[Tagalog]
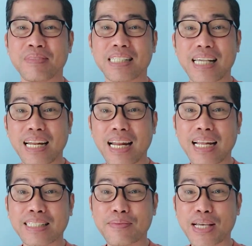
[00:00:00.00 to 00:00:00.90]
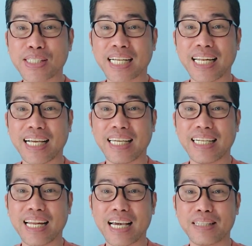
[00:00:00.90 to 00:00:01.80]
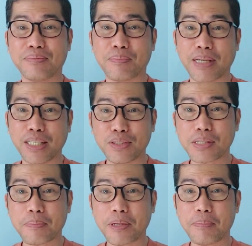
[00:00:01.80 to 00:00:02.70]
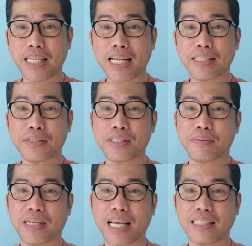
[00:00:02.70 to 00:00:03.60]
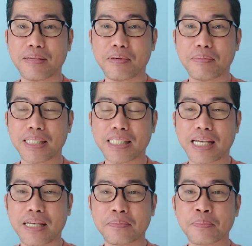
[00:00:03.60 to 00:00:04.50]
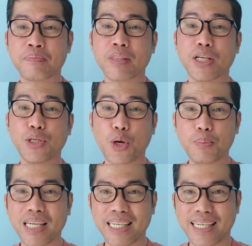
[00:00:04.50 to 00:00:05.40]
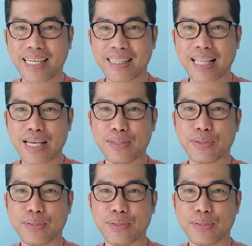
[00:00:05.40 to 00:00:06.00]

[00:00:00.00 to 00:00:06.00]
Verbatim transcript: Sana nasa maayos na kalagay ng lahat. Mapadito sa Pilipinas or sa mga nasa ibang bansa, dobling ingat tayo.